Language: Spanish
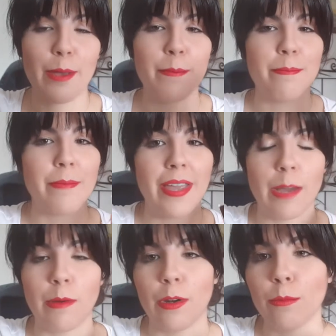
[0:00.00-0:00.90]
que me
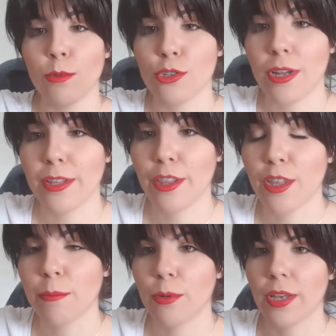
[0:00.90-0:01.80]
llamaron mucho la
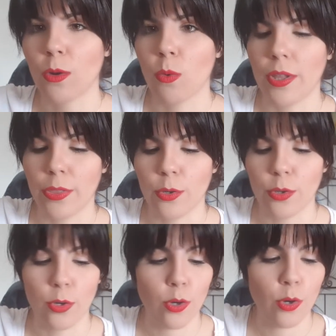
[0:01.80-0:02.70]
atención porque cuando
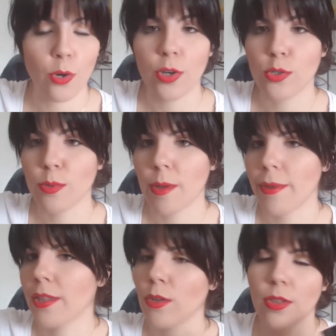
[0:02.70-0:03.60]
yo lo estuve
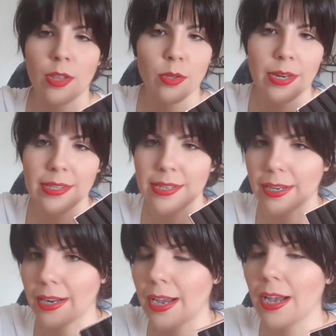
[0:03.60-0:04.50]
viendo tanto en
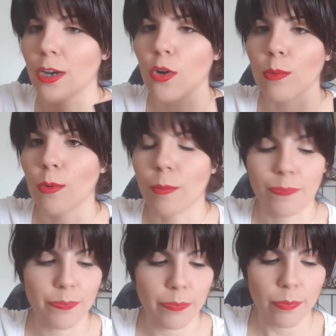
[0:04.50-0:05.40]
Instagram como,
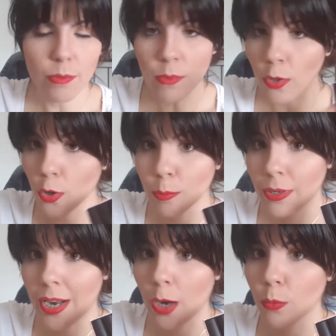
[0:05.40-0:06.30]
como
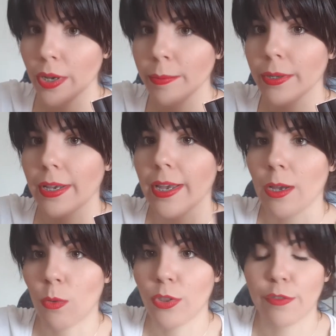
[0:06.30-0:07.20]
en la web,
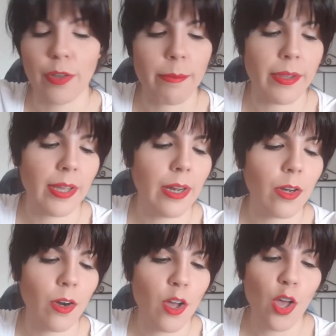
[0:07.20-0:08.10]
que cuando fui a
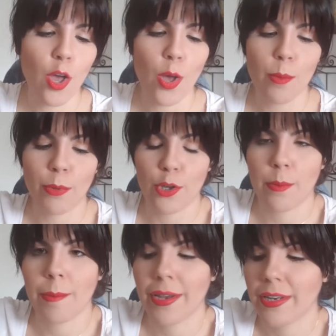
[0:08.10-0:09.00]
pedirlo, pues yo
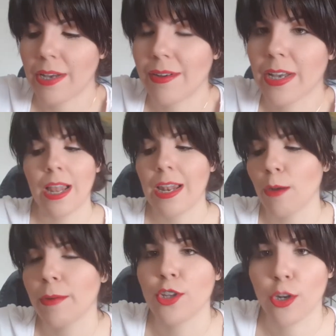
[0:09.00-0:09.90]
me imaginaba que,
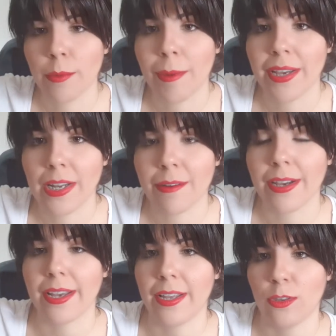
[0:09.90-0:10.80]
hombre, yo no me
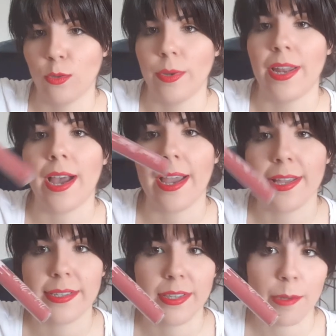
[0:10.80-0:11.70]
imaginaba que tuviera
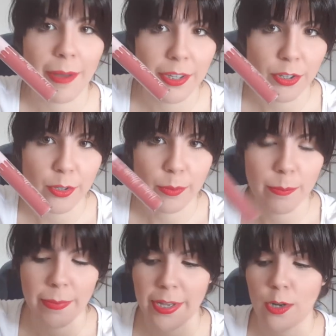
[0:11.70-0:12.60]
este tamaño,
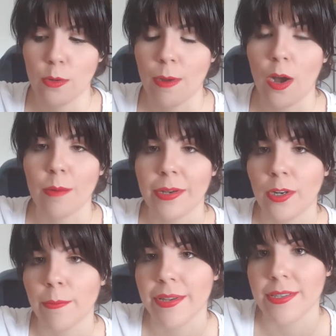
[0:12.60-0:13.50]
pero más o
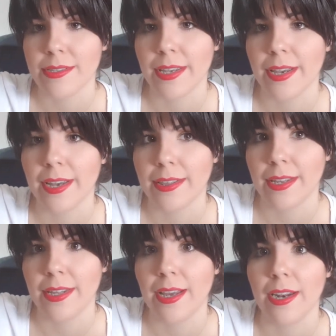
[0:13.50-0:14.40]
menos pensé que
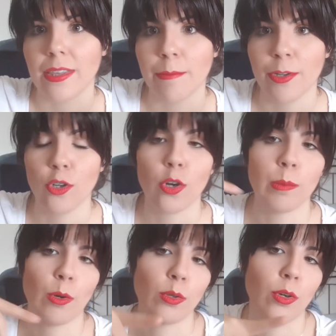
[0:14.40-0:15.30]
tenía el tamaño
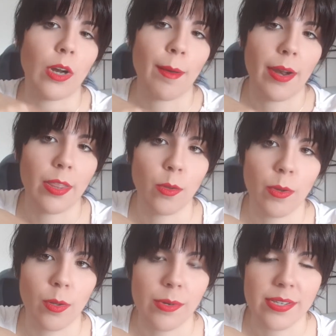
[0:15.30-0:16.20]
como otros labiales de
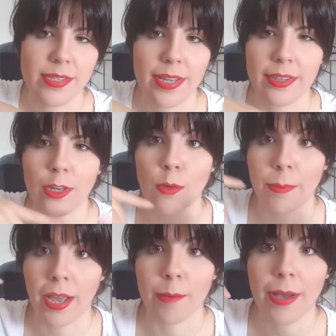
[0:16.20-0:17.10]
W7, los
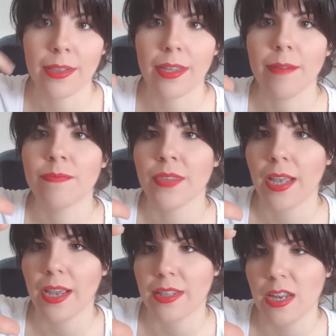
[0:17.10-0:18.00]
Mate,
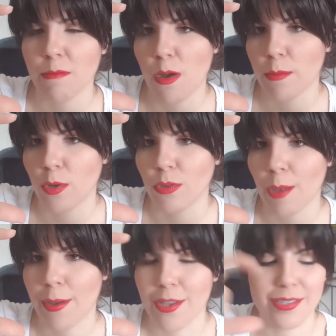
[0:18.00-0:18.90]
que tienen más o menos un
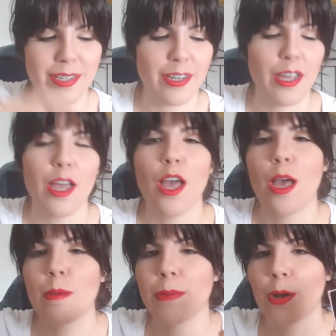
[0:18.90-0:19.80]
tamaño así,
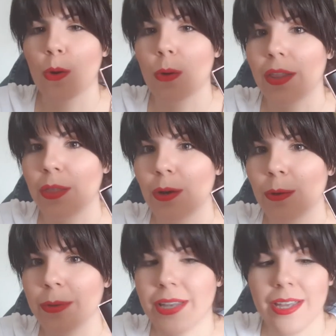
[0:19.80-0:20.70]
pero cuando
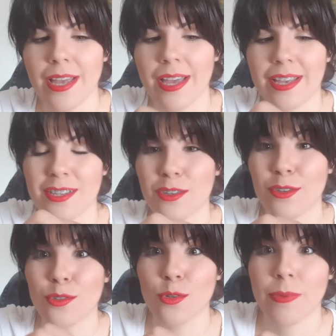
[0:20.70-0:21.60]
lo vi es que
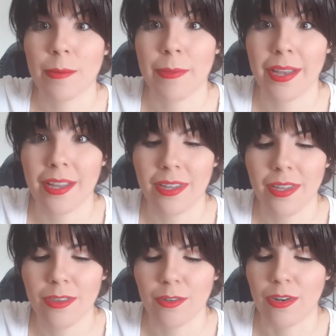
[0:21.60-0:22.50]
son súper
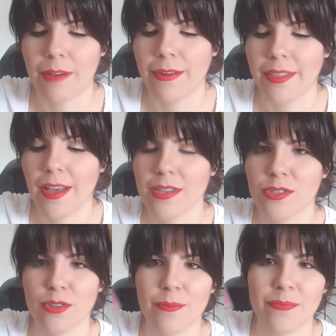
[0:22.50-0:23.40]
pequeñitos, la verdad,
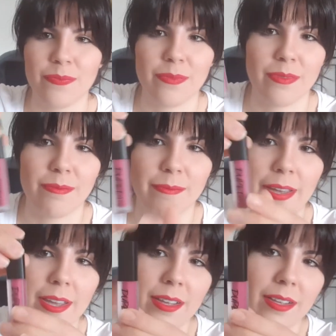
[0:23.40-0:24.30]
son, ¿ves?